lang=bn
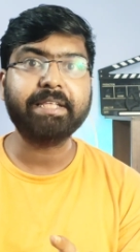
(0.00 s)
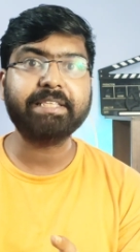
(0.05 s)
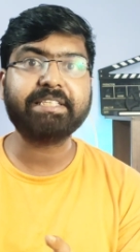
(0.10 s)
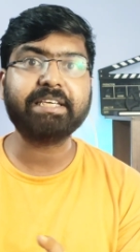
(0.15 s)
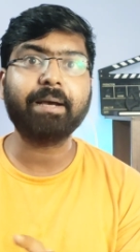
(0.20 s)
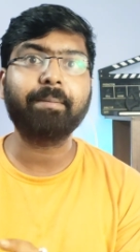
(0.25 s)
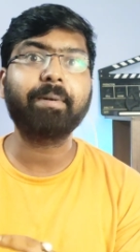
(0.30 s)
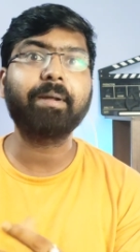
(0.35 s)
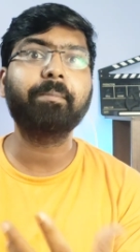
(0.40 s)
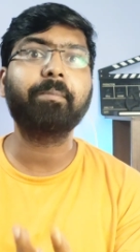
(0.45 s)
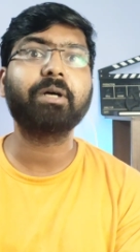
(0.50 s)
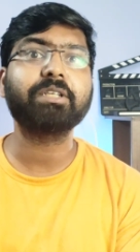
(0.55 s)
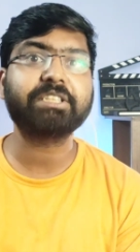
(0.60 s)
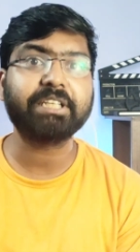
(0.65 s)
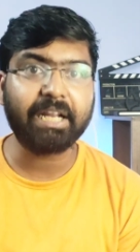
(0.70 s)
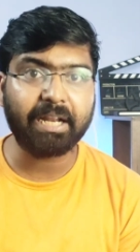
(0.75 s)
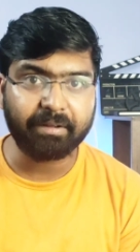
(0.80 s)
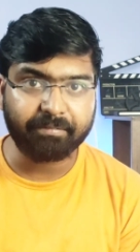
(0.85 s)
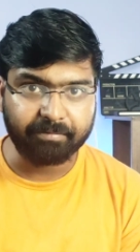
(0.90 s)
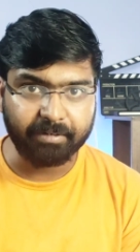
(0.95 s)
যে আমরা
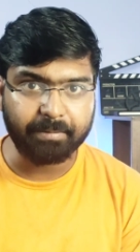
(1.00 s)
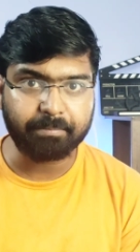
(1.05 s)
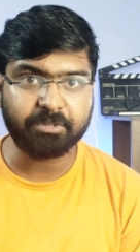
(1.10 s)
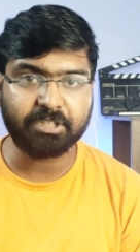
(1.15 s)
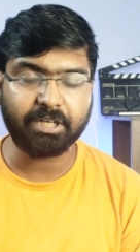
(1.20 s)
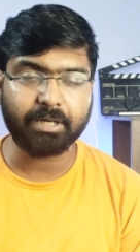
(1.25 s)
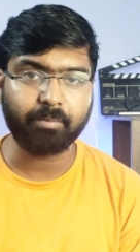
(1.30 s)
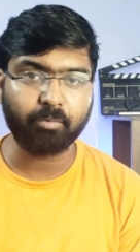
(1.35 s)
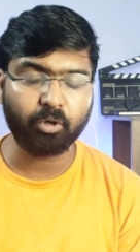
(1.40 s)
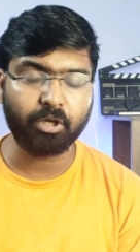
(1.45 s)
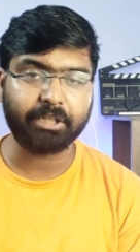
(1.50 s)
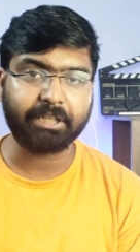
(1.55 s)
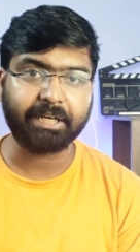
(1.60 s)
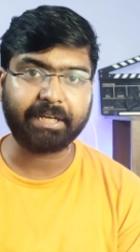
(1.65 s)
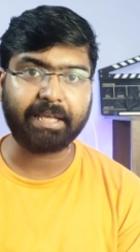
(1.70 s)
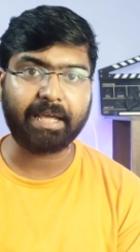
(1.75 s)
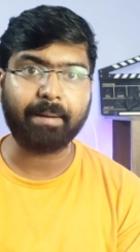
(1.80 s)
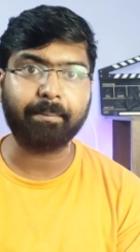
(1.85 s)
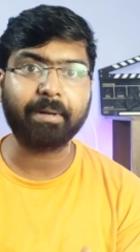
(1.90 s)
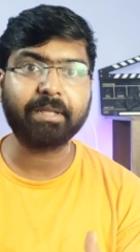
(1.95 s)
মশালা ফিল্ম যেটা বলে
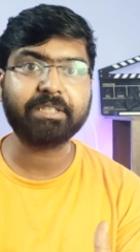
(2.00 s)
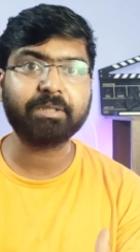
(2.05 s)
থাকি আমরা